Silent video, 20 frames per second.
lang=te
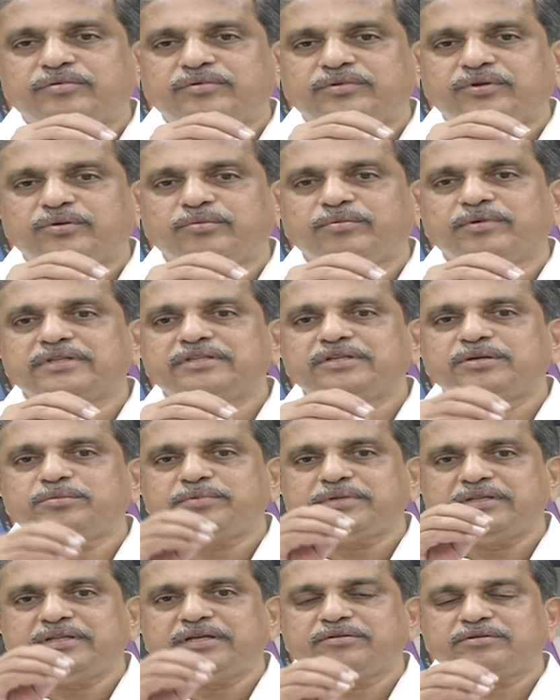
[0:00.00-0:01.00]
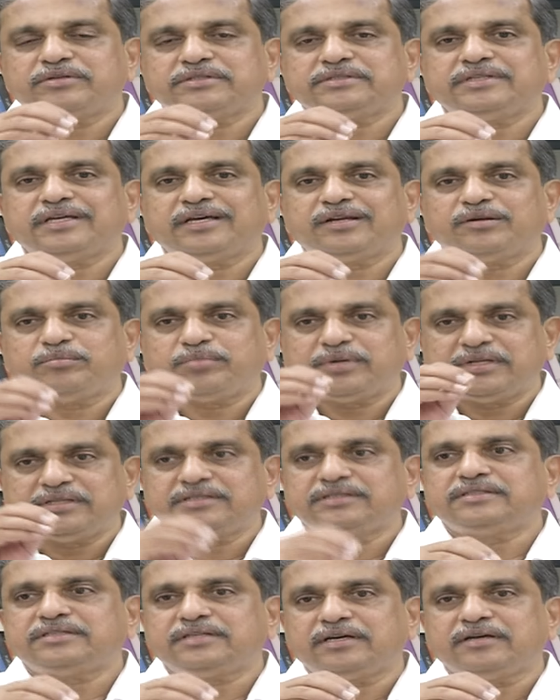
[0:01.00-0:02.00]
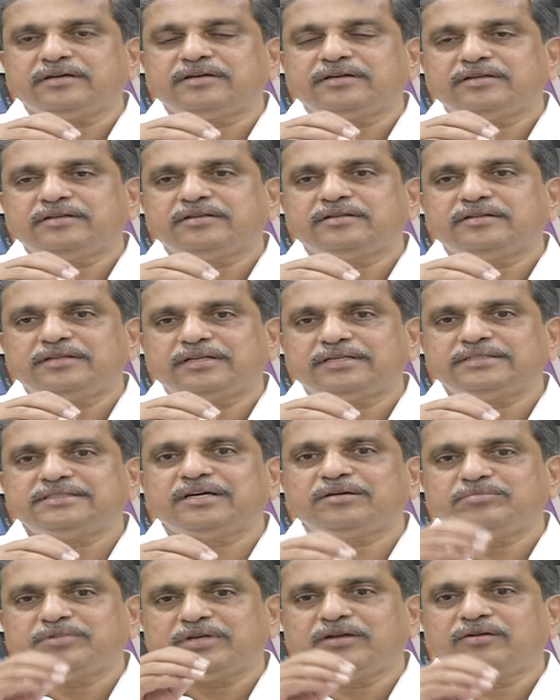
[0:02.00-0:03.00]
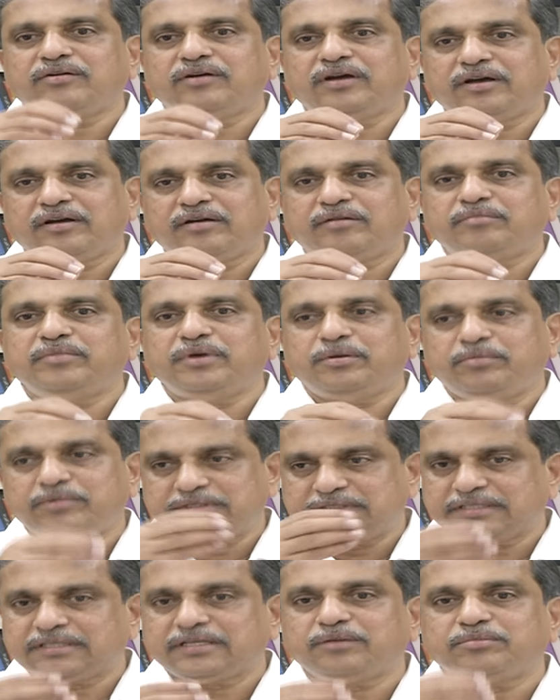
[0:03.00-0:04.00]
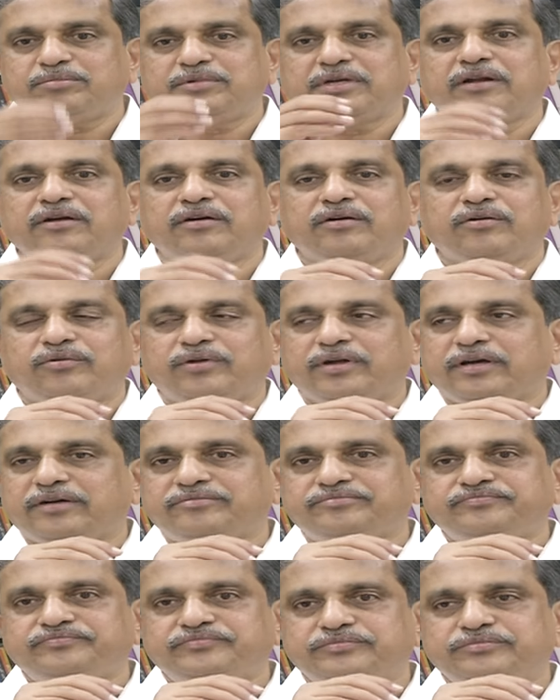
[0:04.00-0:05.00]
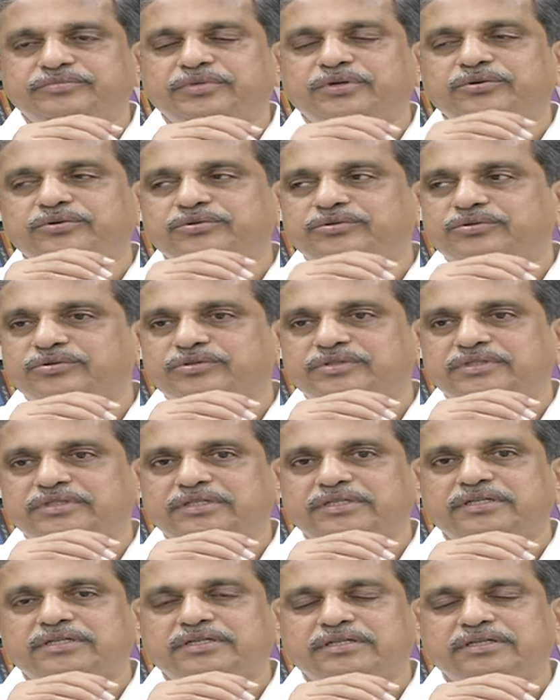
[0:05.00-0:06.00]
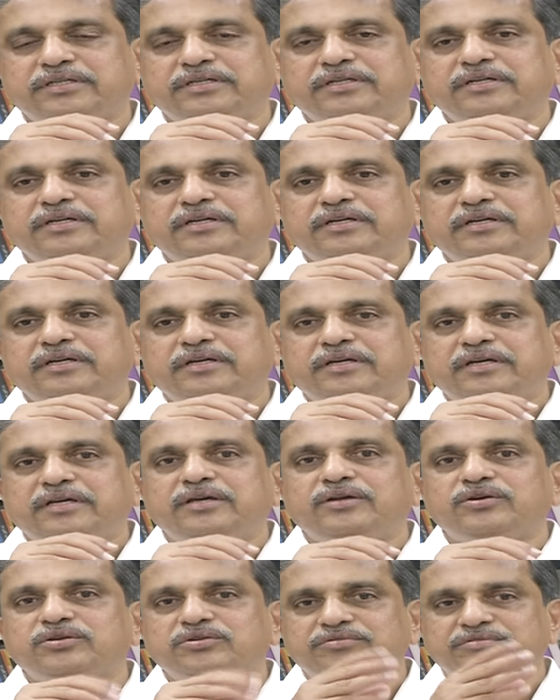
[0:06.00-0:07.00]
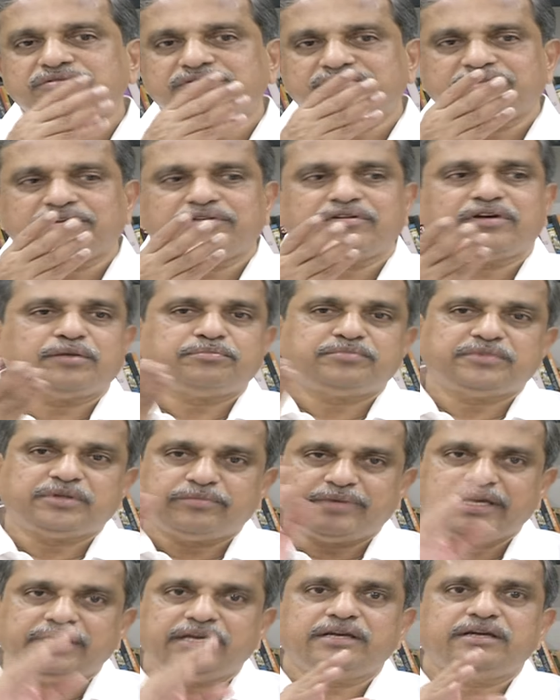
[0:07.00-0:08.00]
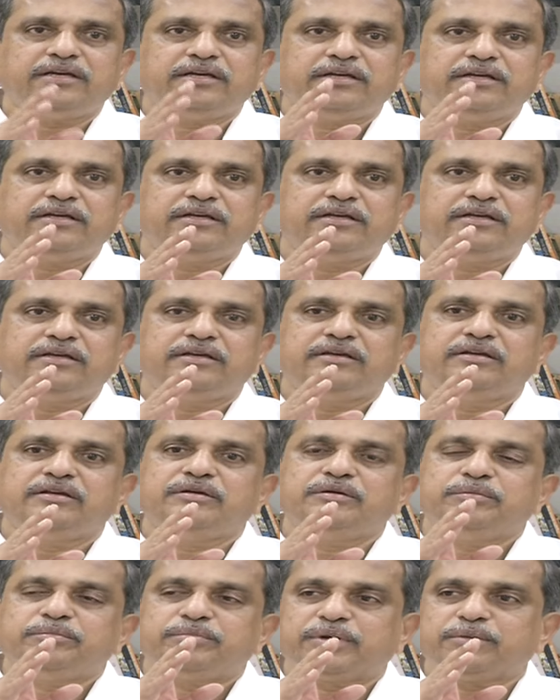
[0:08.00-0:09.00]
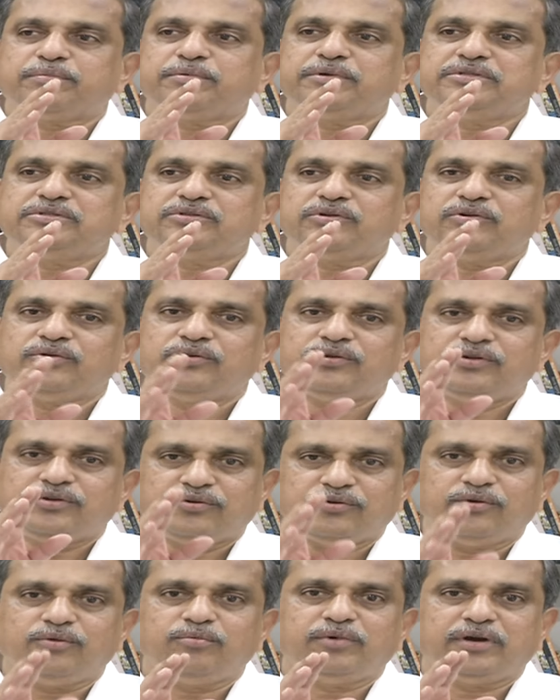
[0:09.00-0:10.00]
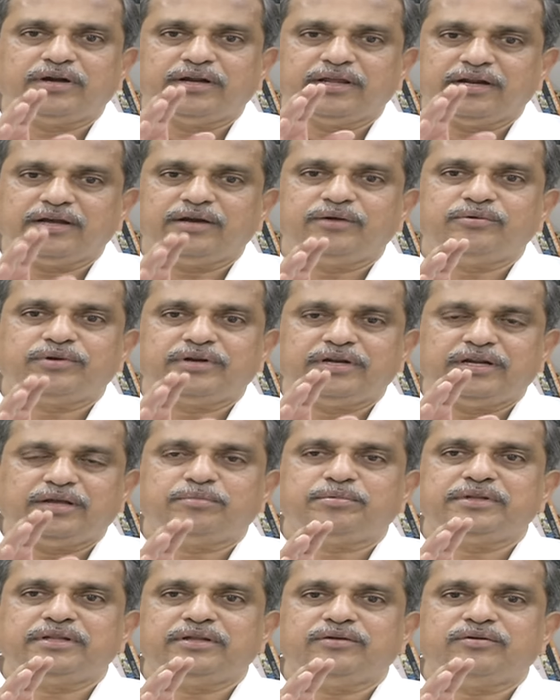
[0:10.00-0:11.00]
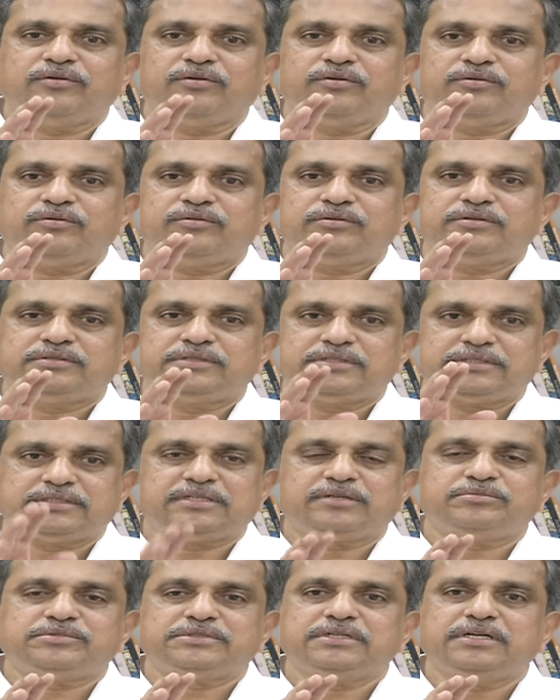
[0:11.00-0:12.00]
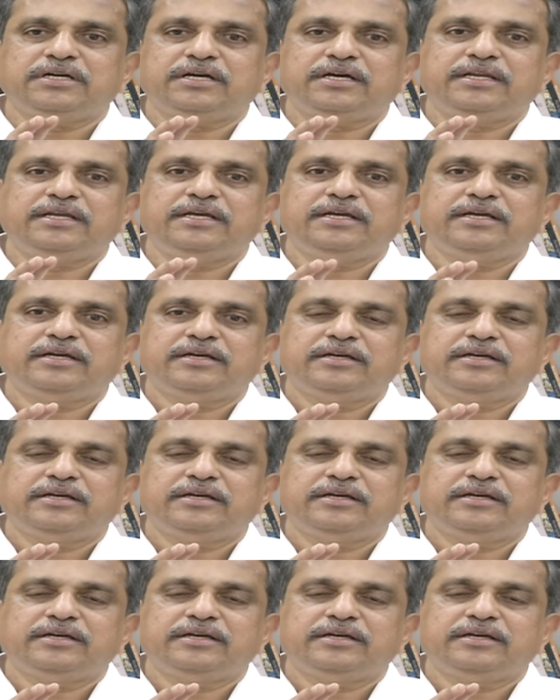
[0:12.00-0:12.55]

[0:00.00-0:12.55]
తిరుమల తిరుపతి దేవస్థానం ప్రతిష్ట దశాబ్దాలుగా మేబీ శతాబ్దాలుగా కూడా పెరుగుతూ వచ్చి ఈరోజు విశ్వవ్యాప్తమై ప్రపంచంలోనే రోల్ మోడల్గా ఉన్న నేపథ్యంలో సిస్టమ్స్ కానీ